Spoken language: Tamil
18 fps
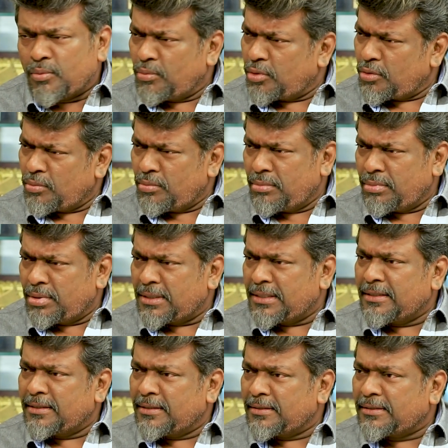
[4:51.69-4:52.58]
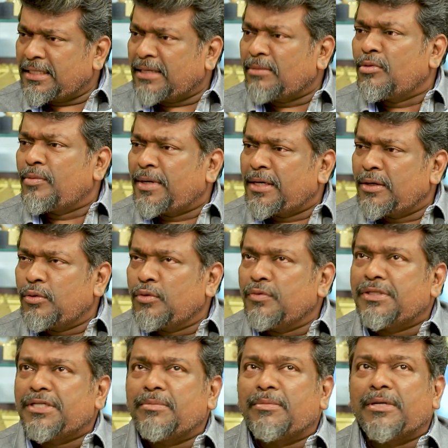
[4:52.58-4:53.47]
ரொம்ப ரொம்ப சிரமமான
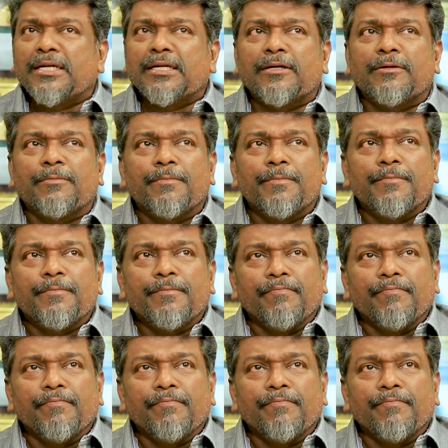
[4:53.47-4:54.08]
ஒரு விஷயமா இருக்குது